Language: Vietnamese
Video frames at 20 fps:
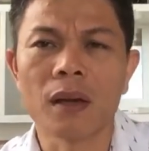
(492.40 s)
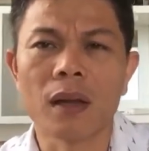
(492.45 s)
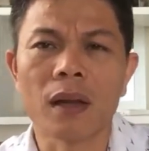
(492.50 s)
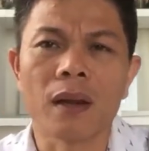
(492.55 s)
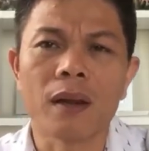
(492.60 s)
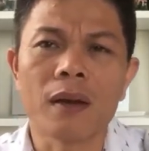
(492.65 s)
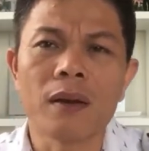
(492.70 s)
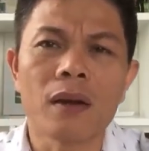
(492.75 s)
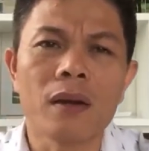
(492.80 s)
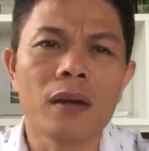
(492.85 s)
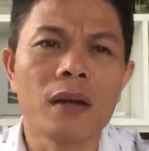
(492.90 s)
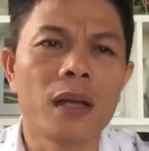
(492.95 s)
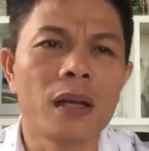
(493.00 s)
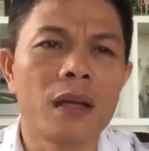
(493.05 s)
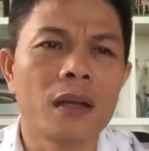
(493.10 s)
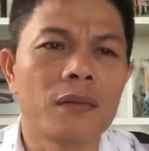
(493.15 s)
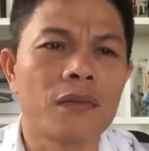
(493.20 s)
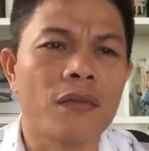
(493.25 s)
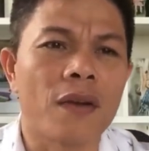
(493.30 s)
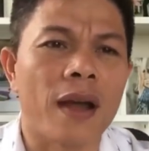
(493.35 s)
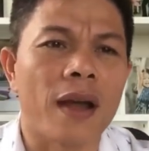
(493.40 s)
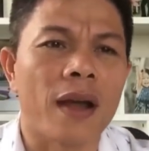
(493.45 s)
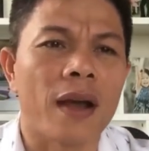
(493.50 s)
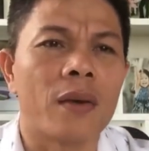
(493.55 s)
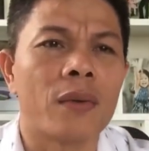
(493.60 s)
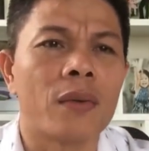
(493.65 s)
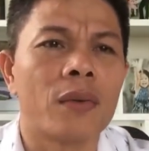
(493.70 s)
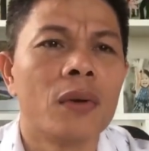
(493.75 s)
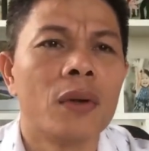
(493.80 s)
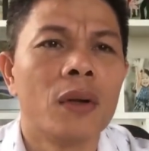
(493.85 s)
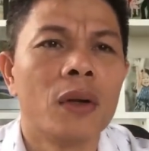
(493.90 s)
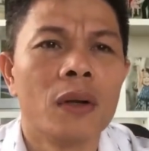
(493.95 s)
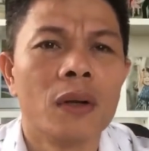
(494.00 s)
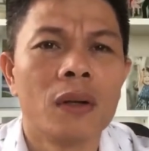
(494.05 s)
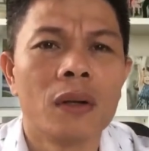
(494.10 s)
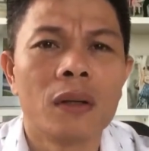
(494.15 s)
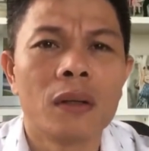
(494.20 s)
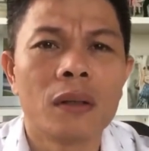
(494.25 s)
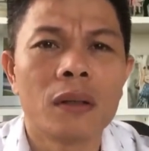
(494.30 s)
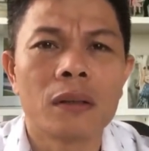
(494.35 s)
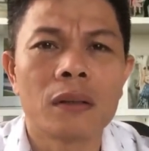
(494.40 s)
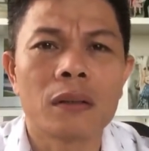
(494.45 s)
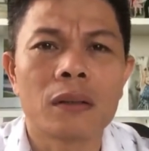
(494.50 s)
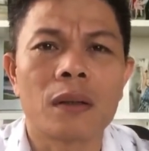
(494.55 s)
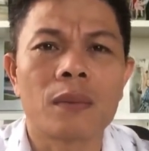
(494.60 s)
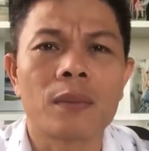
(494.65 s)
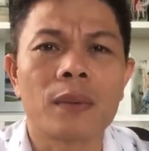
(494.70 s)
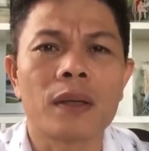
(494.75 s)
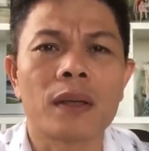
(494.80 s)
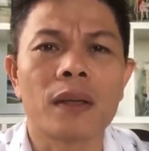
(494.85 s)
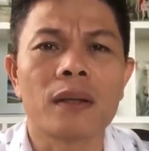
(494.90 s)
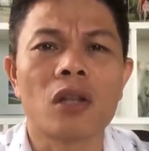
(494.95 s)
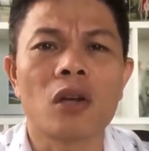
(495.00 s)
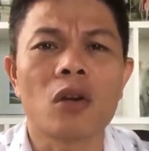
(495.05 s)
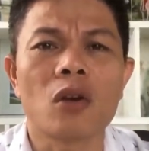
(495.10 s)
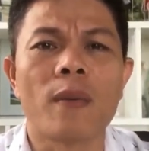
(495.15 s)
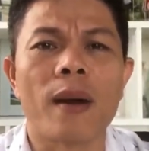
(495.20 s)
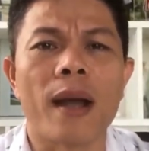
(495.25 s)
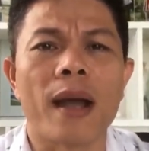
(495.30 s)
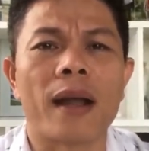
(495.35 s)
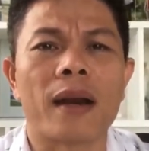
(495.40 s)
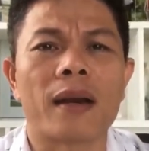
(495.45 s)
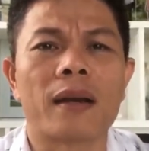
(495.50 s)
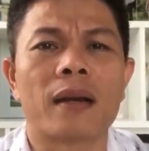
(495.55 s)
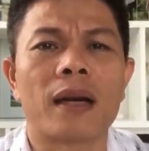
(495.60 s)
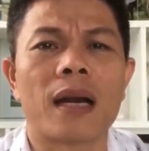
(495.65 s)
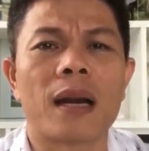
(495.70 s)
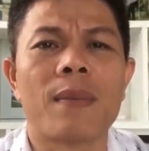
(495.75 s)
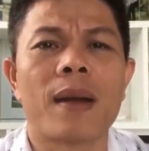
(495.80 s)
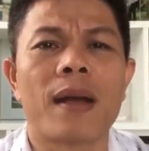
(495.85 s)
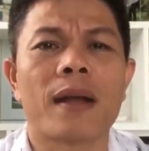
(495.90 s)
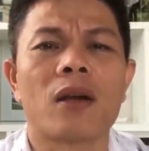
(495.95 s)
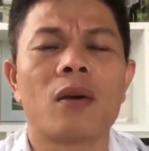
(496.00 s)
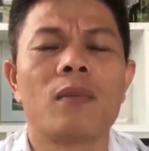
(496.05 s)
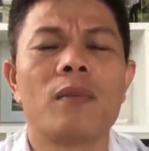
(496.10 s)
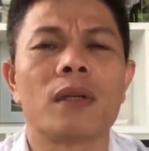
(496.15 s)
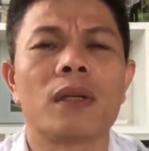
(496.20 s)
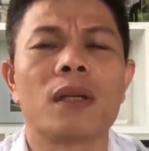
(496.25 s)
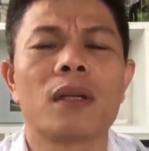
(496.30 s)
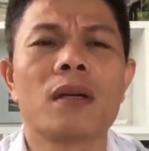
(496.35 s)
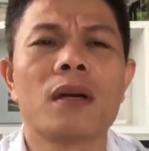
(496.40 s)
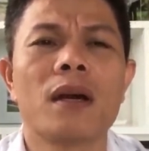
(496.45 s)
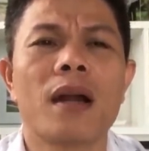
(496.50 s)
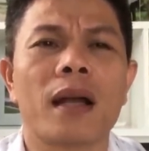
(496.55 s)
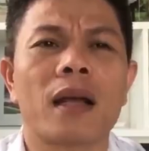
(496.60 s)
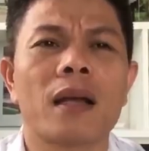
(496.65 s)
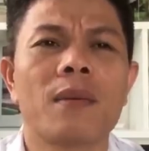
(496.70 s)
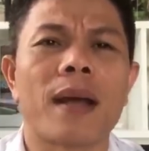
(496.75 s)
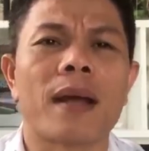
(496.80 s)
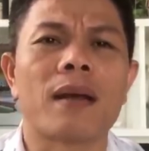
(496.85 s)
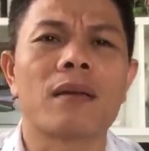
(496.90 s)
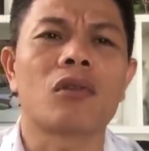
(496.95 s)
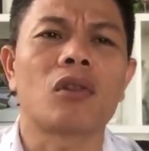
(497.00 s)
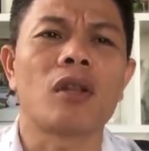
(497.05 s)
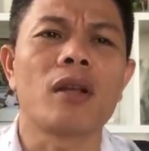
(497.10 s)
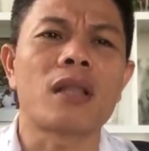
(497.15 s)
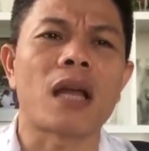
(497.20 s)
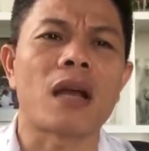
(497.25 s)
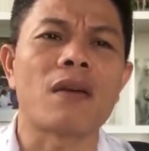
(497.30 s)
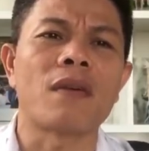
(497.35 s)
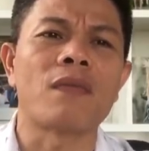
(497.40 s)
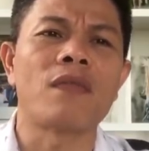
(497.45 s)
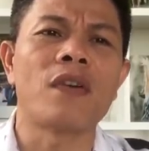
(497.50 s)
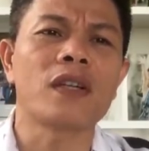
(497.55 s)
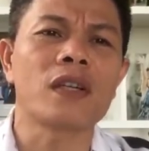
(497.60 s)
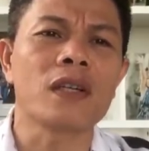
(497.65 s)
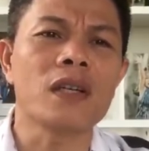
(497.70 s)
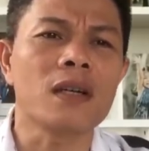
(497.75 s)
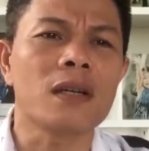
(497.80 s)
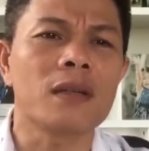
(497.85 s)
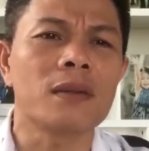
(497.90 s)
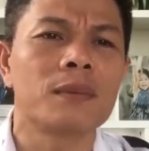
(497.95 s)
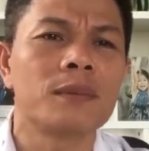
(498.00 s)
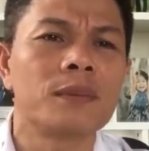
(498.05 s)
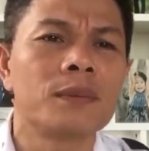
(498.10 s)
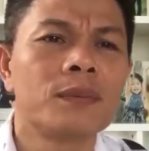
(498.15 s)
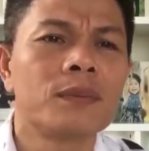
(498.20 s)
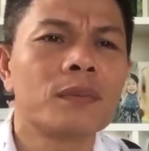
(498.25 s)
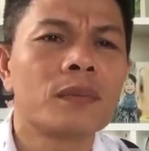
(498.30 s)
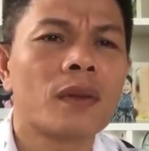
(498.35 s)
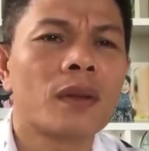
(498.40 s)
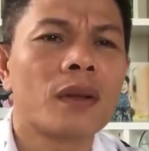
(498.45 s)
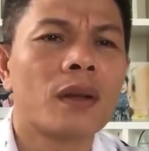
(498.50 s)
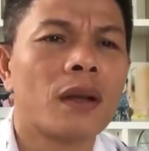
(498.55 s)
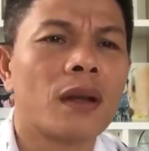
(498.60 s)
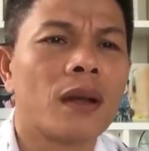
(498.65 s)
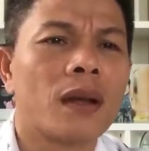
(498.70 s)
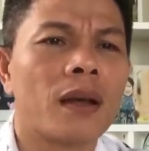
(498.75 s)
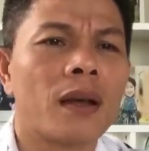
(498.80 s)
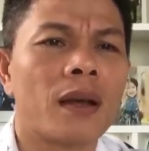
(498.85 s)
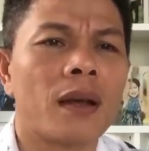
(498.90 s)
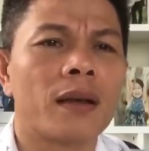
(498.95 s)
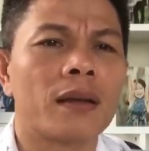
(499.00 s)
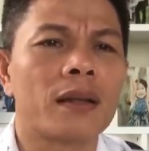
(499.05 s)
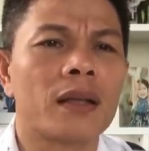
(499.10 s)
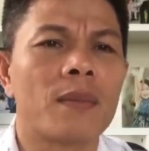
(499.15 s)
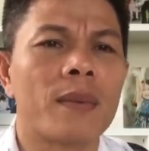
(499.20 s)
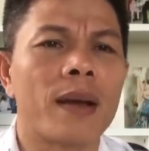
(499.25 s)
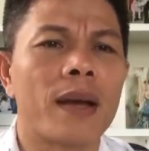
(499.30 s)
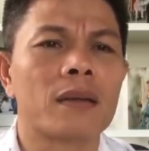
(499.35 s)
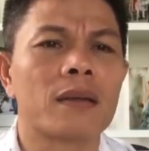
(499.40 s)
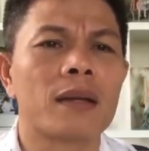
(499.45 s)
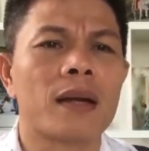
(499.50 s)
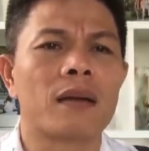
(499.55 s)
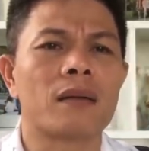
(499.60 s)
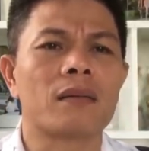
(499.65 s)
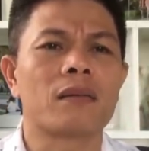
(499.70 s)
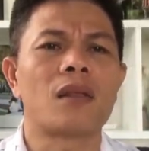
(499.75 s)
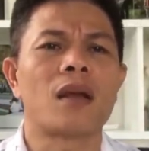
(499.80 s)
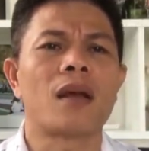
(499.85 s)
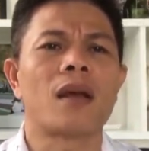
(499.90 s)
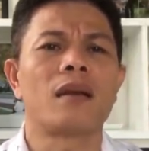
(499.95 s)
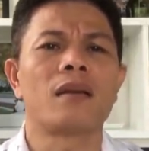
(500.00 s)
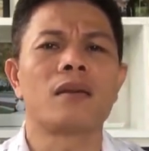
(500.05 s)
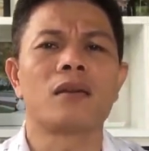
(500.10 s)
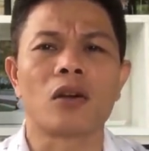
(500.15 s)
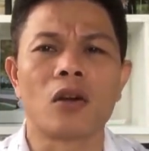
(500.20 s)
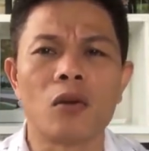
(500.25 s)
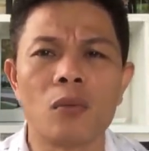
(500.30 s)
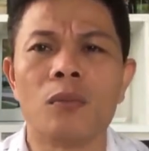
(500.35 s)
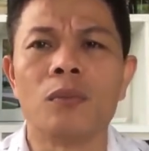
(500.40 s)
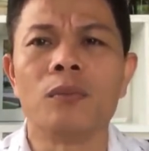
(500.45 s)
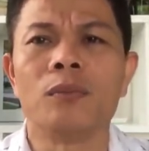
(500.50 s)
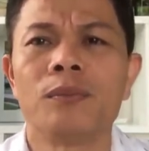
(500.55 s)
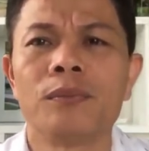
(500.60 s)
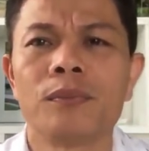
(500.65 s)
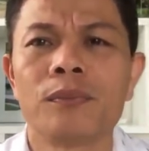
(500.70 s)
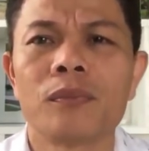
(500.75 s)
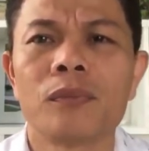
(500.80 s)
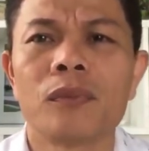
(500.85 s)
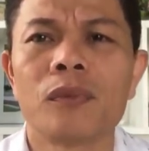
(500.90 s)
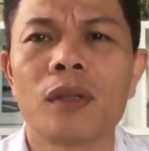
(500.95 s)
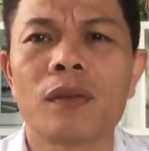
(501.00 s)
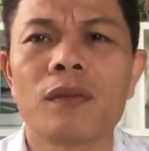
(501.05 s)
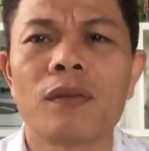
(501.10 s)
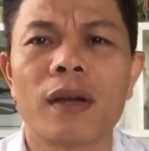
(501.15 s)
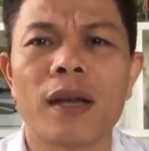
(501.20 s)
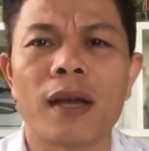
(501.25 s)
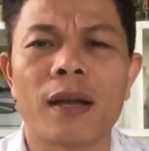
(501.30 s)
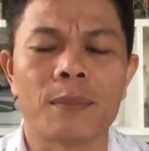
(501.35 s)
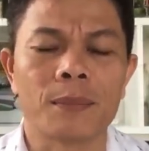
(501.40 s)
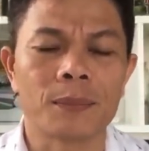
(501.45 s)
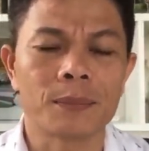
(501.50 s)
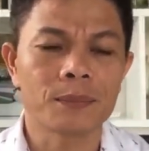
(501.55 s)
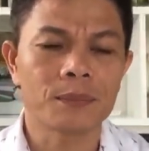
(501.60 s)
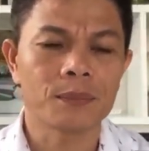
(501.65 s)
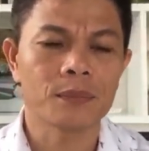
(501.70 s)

để nó đi vào trong cái kiến thức của bạn năm 2019 để các bạn tiến thẳng về phía trước à, chào bạn Trần Thanh Trung tuyệt vời em